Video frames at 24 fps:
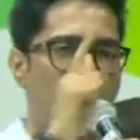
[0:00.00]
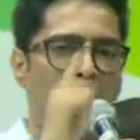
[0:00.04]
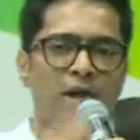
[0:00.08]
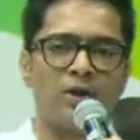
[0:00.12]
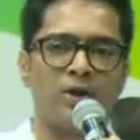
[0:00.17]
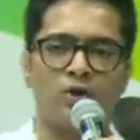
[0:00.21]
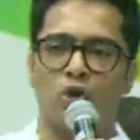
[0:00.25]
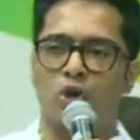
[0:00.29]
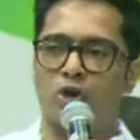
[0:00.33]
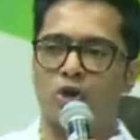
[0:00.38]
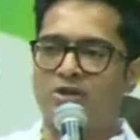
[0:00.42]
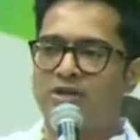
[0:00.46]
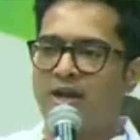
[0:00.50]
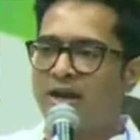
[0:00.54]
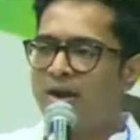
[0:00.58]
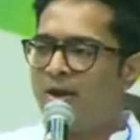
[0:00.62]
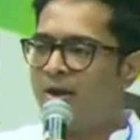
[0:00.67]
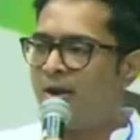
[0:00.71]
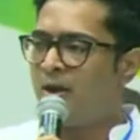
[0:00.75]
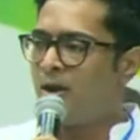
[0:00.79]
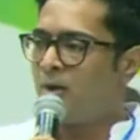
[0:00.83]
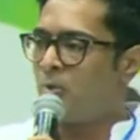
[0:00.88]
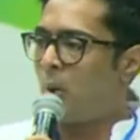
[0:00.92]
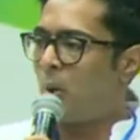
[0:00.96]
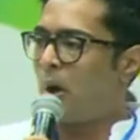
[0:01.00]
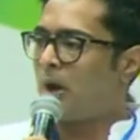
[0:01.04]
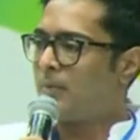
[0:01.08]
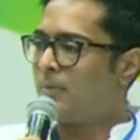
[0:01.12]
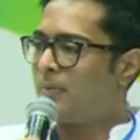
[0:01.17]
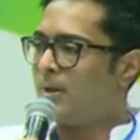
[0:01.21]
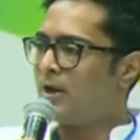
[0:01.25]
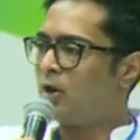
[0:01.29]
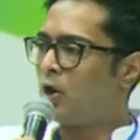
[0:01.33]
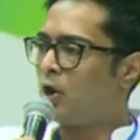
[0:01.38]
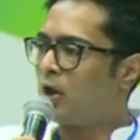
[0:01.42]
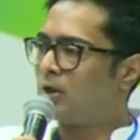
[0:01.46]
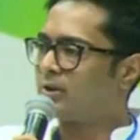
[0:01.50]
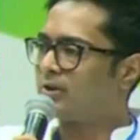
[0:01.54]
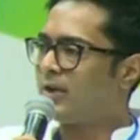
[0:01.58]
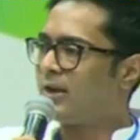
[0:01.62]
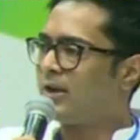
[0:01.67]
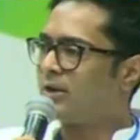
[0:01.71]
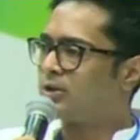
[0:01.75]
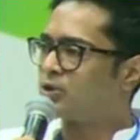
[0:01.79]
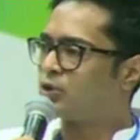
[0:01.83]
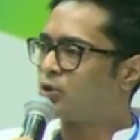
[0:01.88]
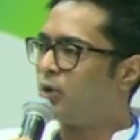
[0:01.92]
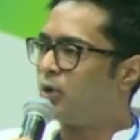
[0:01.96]
করছে হোয়াট বেঙ্গল থিংস
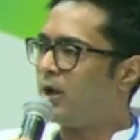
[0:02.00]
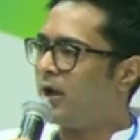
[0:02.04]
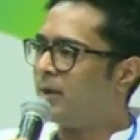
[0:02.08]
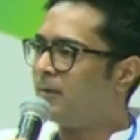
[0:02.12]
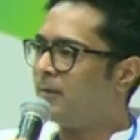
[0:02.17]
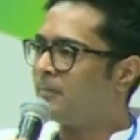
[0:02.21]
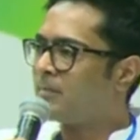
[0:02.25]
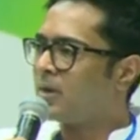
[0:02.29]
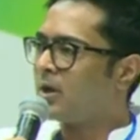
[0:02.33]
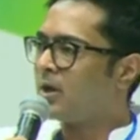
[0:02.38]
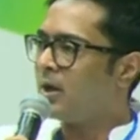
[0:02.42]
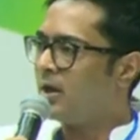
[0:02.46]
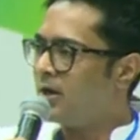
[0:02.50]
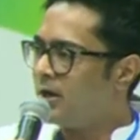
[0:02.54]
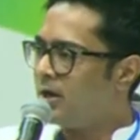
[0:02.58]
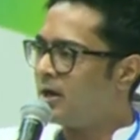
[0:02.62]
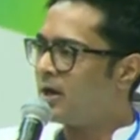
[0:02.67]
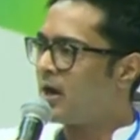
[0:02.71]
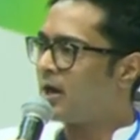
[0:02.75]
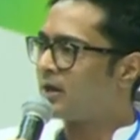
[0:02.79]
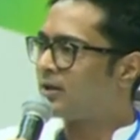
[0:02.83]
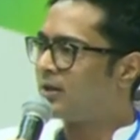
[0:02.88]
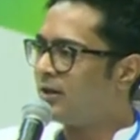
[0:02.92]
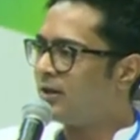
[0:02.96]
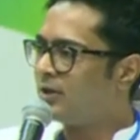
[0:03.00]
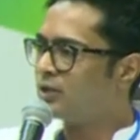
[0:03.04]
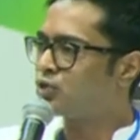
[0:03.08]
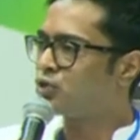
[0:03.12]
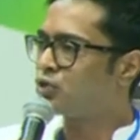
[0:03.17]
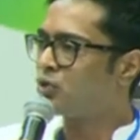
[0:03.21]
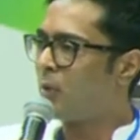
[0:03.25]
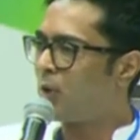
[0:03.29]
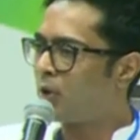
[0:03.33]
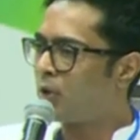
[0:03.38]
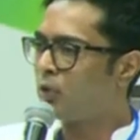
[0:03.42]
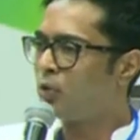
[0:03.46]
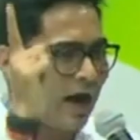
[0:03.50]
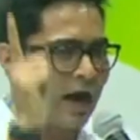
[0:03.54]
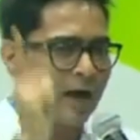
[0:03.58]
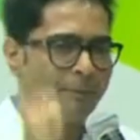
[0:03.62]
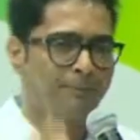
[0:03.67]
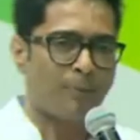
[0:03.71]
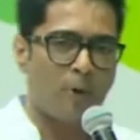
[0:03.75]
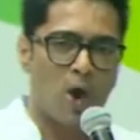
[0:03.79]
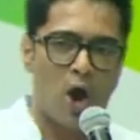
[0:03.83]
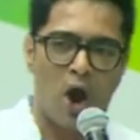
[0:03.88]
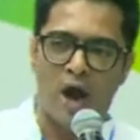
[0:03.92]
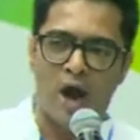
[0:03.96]
টুডে ইন্ডিয়া থিংস টুমরো
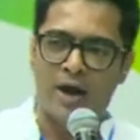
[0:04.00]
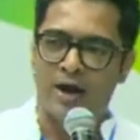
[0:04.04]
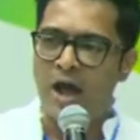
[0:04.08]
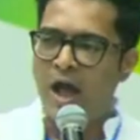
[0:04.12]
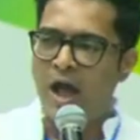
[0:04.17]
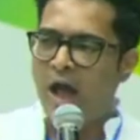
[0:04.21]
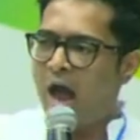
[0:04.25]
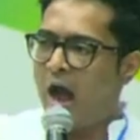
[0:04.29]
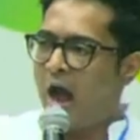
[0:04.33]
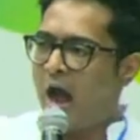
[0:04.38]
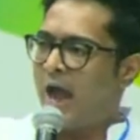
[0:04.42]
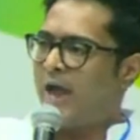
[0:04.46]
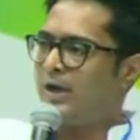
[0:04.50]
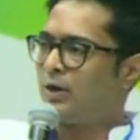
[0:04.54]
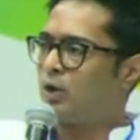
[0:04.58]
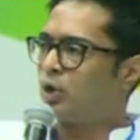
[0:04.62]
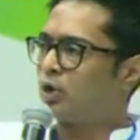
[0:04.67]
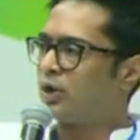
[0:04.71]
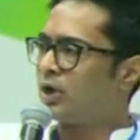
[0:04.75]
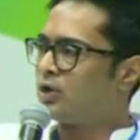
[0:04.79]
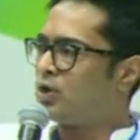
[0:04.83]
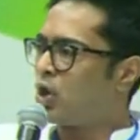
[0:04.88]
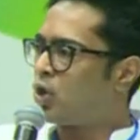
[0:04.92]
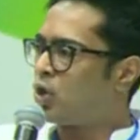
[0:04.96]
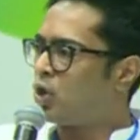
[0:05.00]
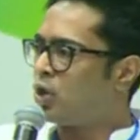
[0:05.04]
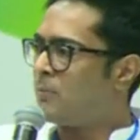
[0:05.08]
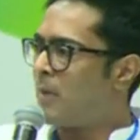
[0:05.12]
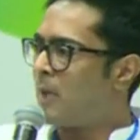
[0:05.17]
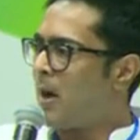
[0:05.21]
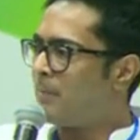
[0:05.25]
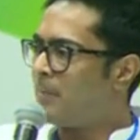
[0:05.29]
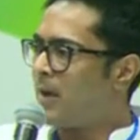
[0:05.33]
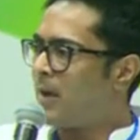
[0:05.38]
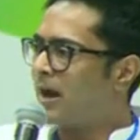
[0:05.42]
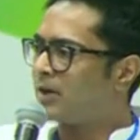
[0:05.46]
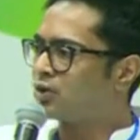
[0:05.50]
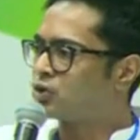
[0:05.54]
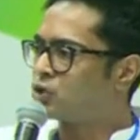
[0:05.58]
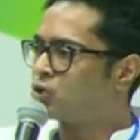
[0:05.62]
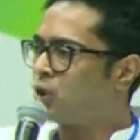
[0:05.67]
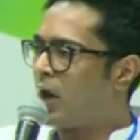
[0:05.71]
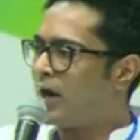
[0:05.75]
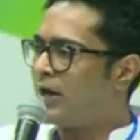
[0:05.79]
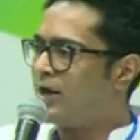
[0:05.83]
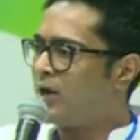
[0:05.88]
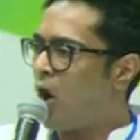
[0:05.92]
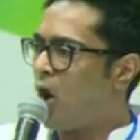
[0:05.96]
পর হাইকোর্টে যখন মামলার
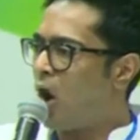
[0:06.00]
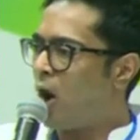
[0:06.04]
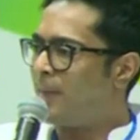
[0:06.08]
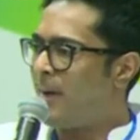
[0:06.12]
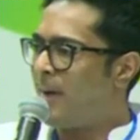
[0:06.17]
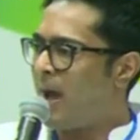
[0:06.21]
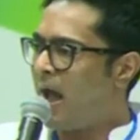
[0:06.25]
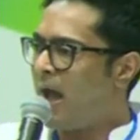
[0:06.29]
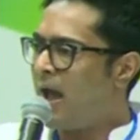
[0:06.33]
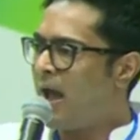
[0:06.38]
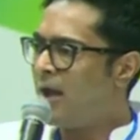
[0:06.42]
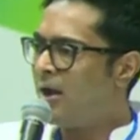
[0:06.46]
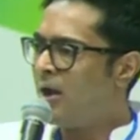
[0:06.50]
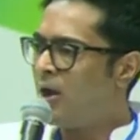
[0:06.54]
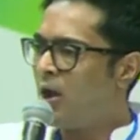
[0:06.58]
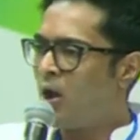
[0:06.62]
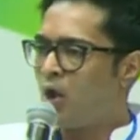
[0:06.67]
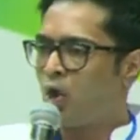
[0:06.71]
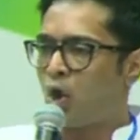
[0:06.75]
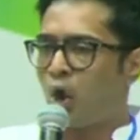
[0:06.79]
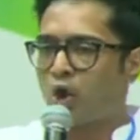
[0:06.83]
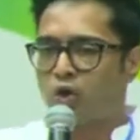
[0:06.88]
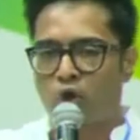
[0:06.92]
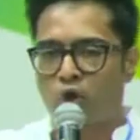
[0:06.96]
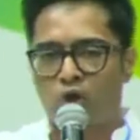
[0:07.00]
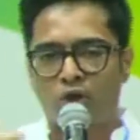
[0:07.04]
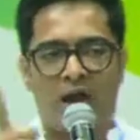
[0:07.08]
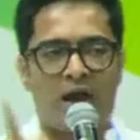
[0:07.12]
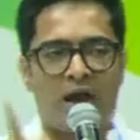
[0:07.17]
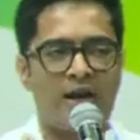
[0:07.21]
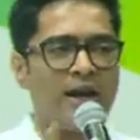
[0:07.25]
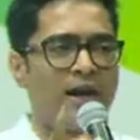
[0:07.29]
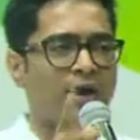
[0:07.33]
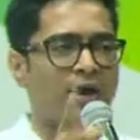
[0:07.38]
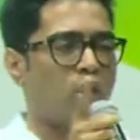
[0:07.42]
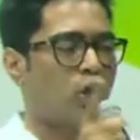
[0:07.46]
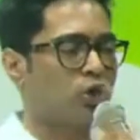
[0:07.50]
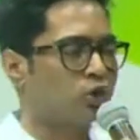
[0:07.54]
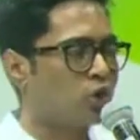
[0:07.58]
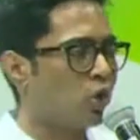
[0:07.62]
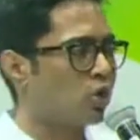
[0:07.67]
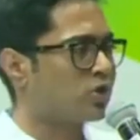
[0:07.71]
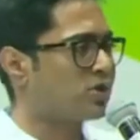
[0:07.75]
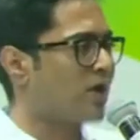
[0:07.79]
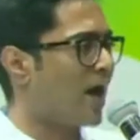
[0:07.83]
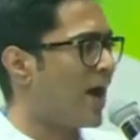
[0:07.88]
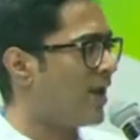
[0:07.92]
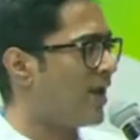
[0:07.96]
শুনানি হবে কত ধানে কত
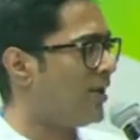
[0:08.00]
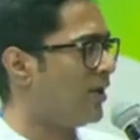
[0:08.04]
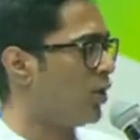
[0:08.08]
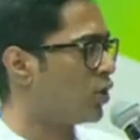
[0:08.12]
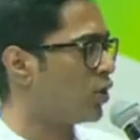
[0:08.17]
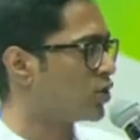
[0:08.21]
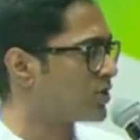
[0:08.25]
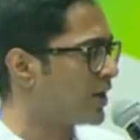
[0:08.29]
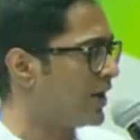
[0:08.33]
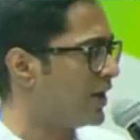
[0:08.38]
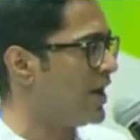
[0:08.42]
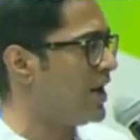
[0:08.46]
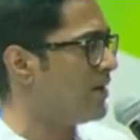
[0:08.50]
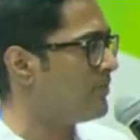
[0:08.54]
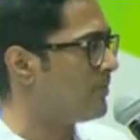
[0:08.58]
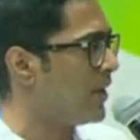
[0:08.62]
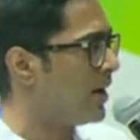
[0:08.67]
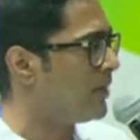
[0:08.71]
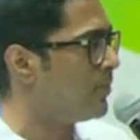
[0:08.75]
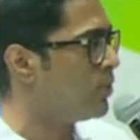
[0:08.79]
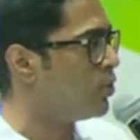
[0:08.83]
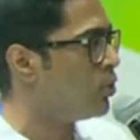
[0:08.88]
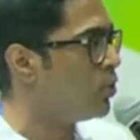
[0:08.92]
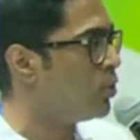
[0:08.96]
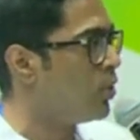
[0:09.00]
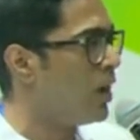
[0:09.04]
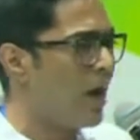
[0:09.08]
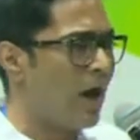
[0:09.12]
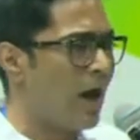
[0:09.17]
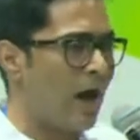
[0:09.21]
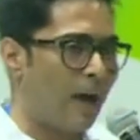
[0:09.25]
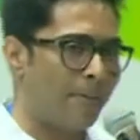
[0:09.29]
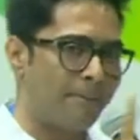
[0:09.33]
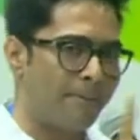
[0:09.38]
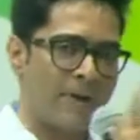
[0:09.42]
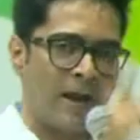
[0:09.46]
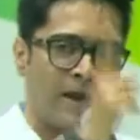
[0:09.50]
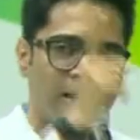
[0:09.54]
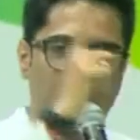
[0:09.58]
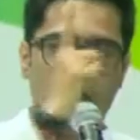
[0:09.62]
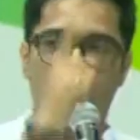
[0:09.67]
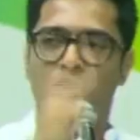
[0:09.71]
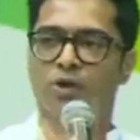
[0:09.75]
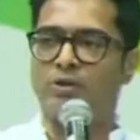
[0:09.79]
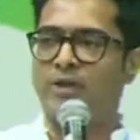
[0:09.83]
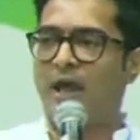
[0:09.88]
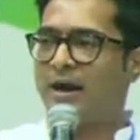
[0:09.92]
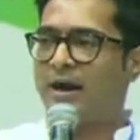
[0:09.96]
চাল লোডশেডিং বাবু আপনাকেও
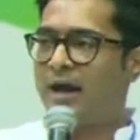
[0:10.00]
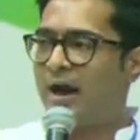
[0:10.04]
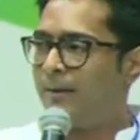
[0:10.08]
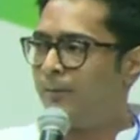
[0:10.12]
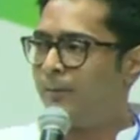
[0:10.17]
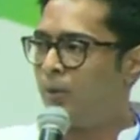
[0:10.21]
দেখাবো